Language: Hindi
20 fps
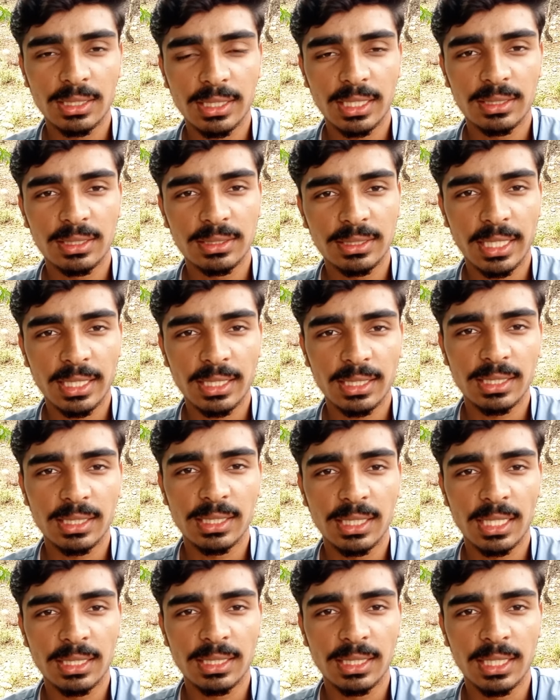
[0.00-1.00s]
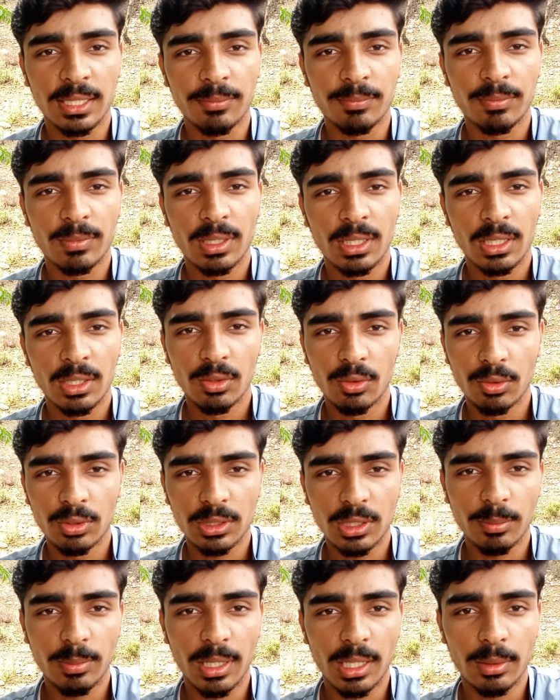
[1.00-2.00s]
दांत कैसे चेक किए जाते हैं
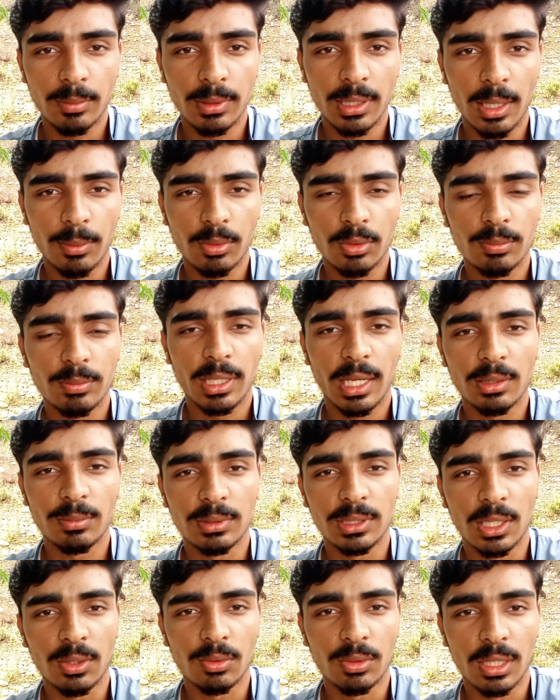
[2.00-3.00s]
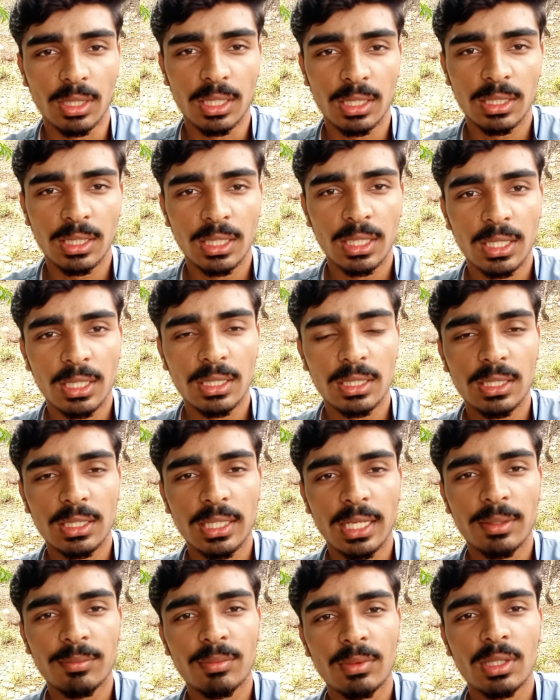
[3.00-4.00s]
उनके बारे में आपको मैं आज बताऊँगा
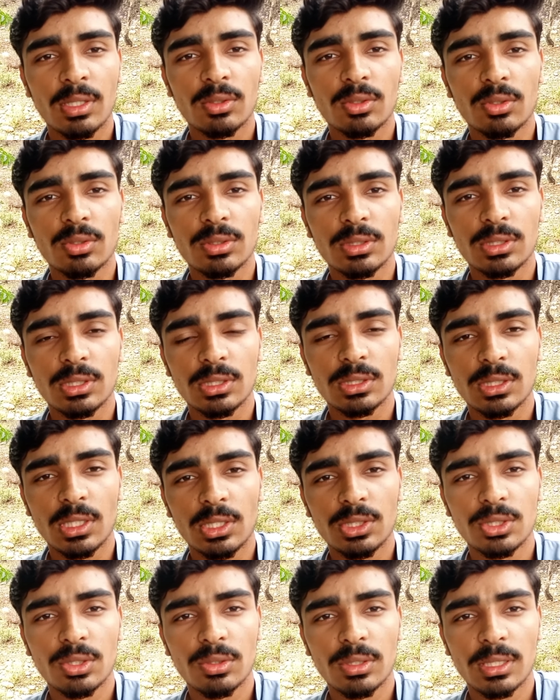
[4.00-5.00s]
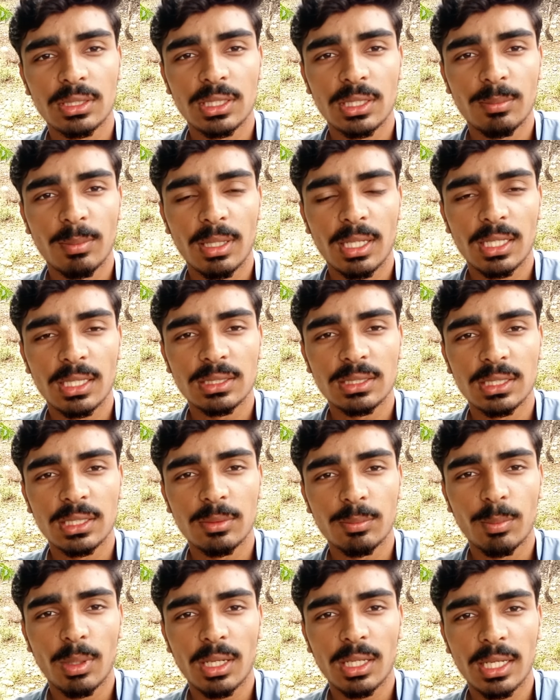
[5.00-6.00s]
ठीक है तो चलिए शुरू करते हैं बकरे
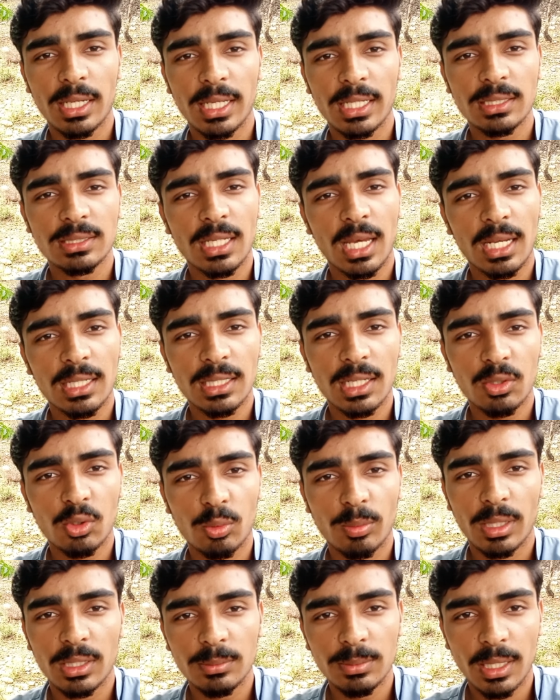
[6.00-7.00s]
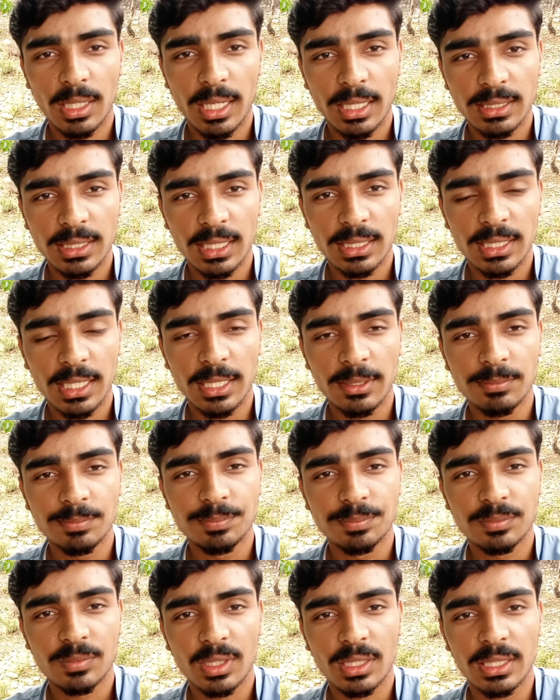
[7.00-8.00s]
से बकरा एक साल का कुर्बानी पर लग जाता है
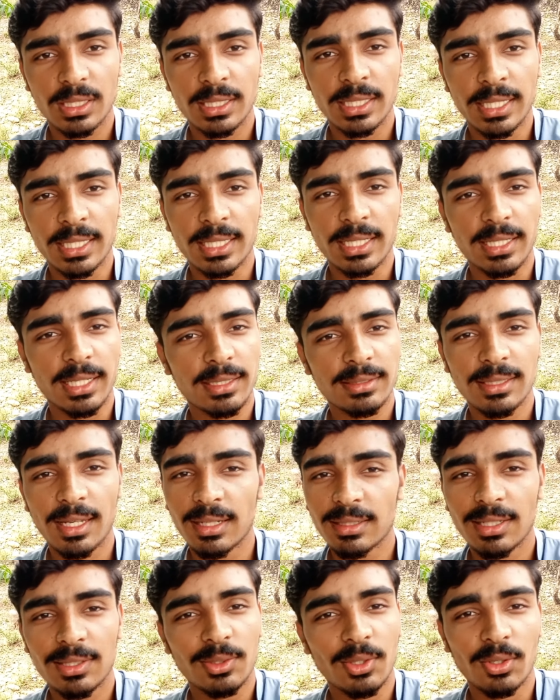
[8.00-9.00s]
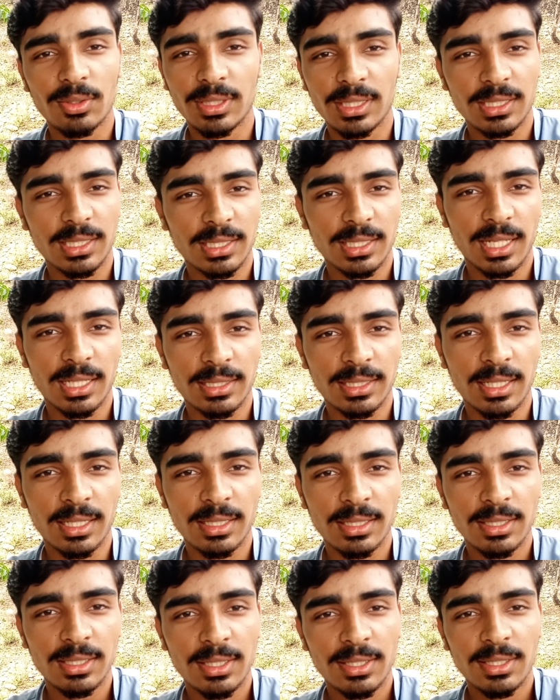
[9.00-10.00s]
लेकिन एक साल का दौन नहीं निकालता